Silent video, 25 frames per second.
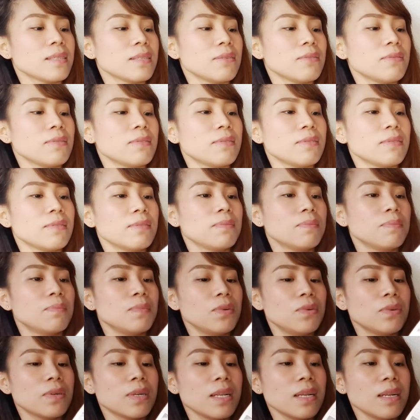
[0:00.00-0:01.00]
So,
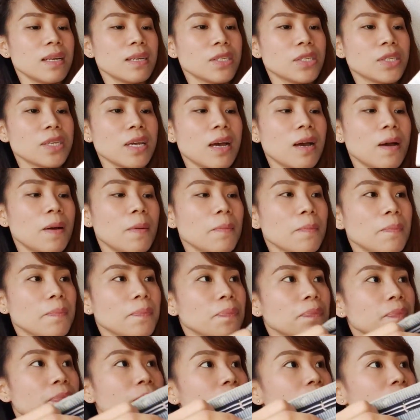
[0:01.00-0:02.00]
mura na siya.
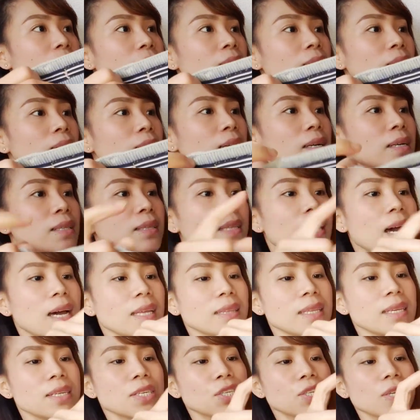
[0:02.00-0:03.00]

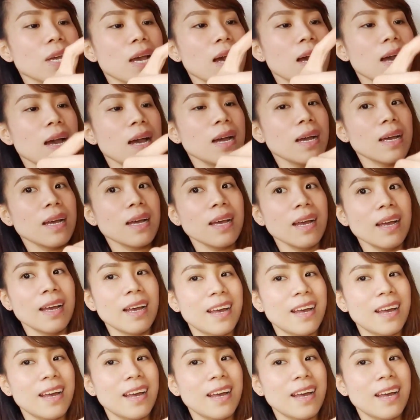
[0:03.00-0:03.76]
Dati siyang...